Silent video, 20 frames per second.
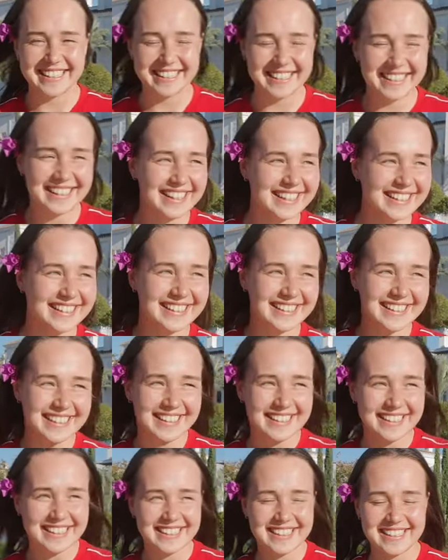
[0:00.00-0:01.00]
Да, да, да.
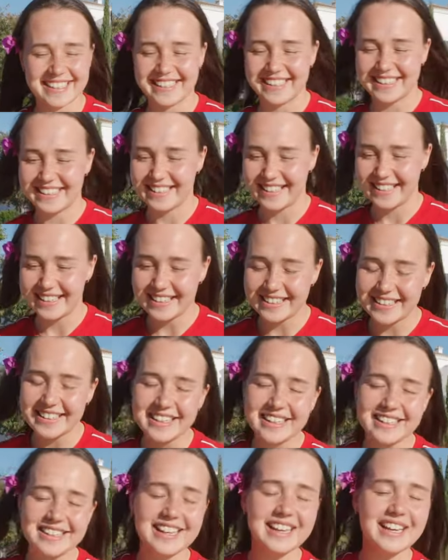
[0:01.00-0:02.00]

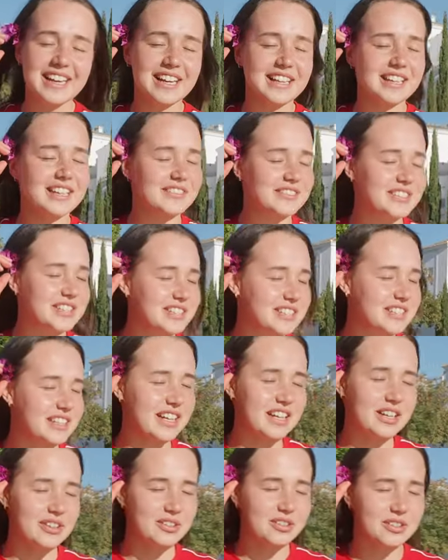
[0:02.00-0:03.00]
Да и так они все
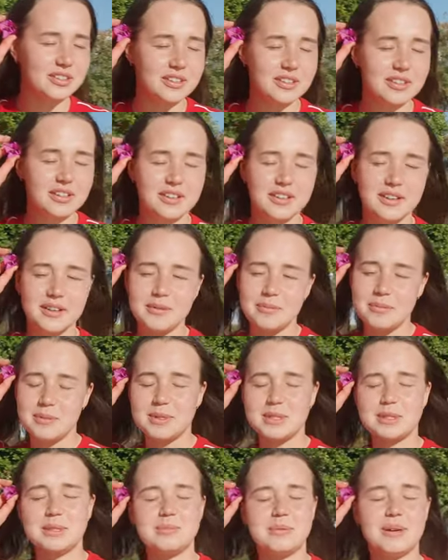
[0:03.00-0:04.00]
знают. В
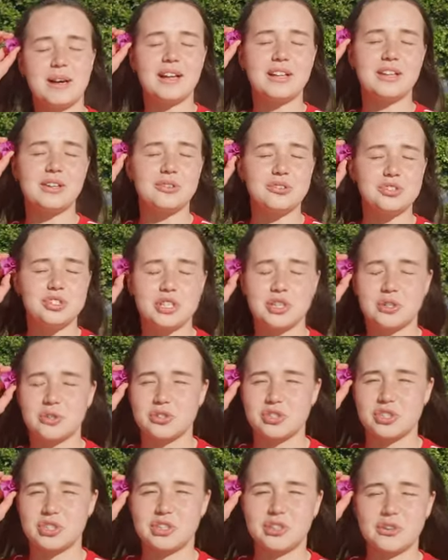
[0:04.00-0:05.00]
принципе, она очень
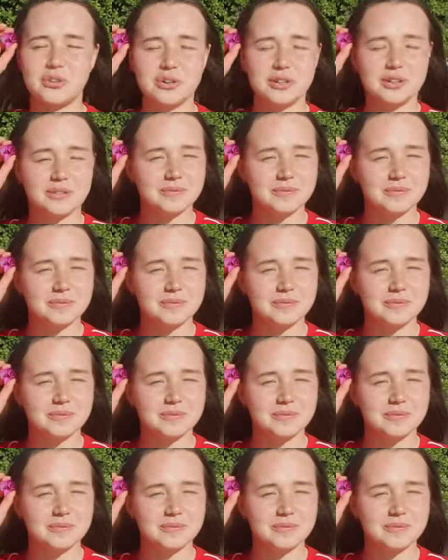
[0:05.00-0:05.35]
хороший игрок.